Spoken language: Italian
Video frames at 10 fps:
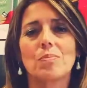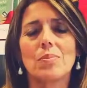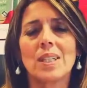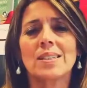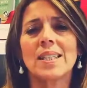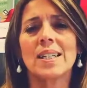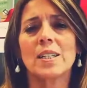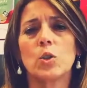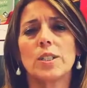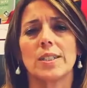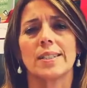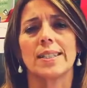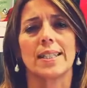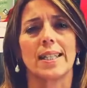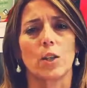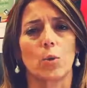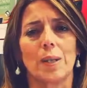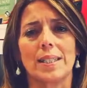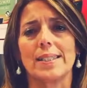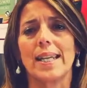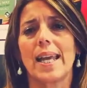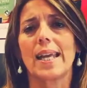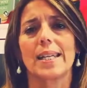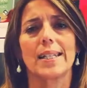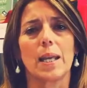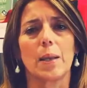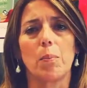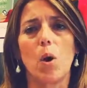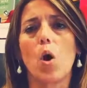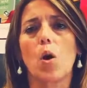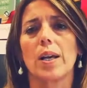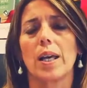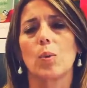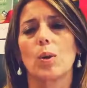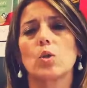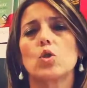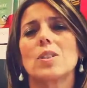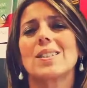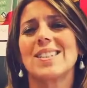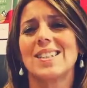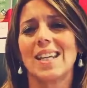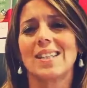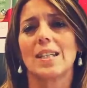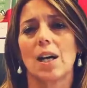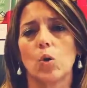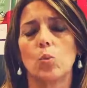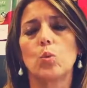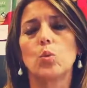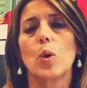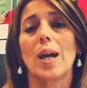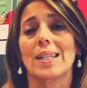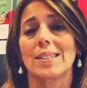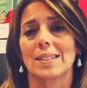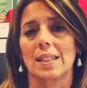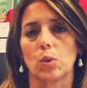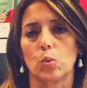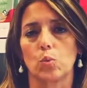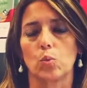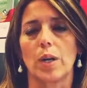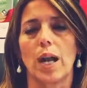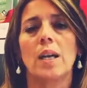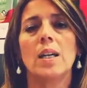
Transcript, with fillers: sia che noi si sia dei romanzieri, dei blogger, quando ci si dedica comunque alla scrittura